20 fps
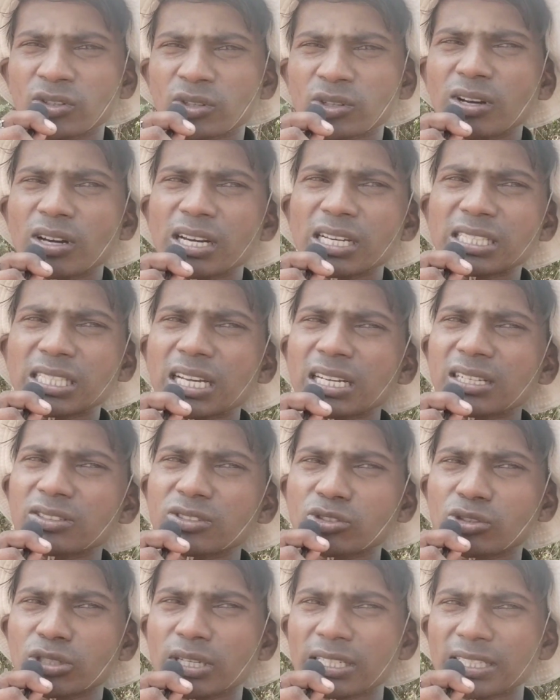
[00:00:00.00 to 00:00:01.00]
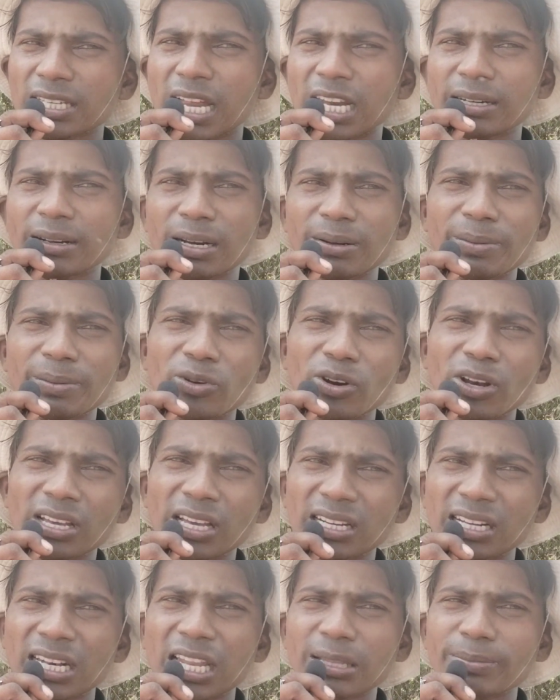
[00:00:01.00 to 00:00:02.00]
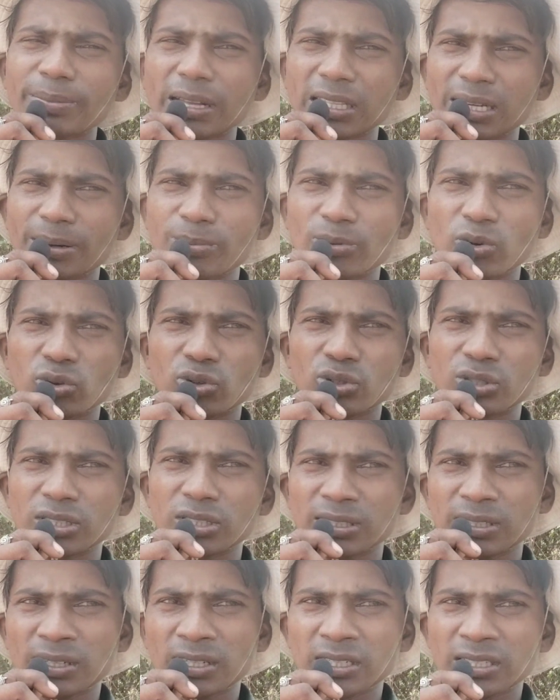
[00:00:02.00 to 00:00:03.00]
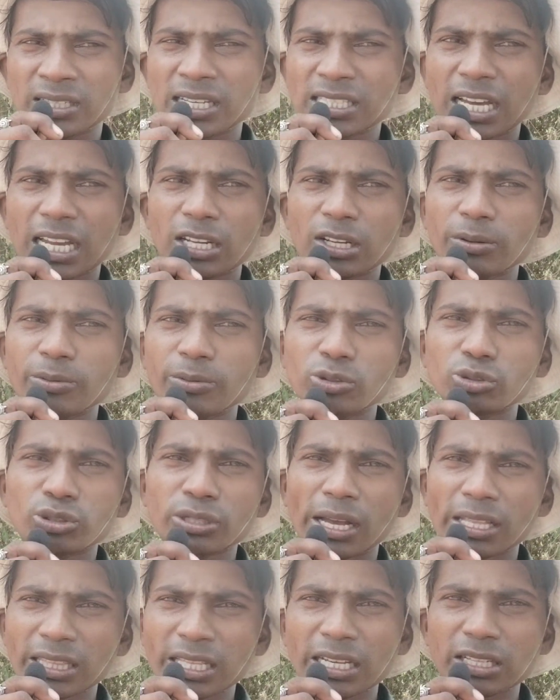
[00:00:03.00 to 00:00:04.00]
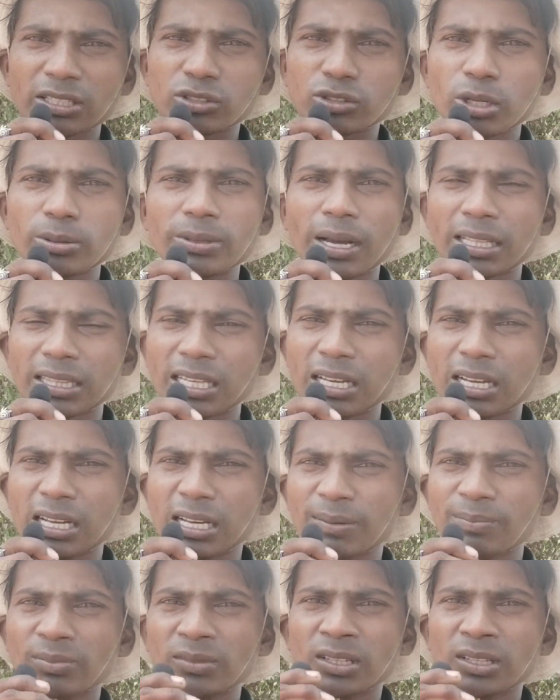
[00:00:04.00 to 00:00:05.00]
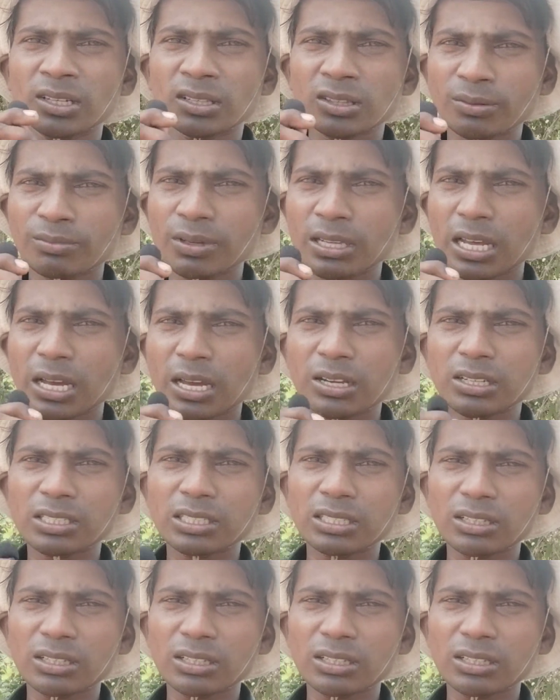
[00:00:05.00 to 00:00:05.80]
तो ऐसे कि खेसारी के बारे में बोलेगा गलत बात है आप लोग को खेसारी को भी गुस्सा आता है किसको भी आता है तो मेरा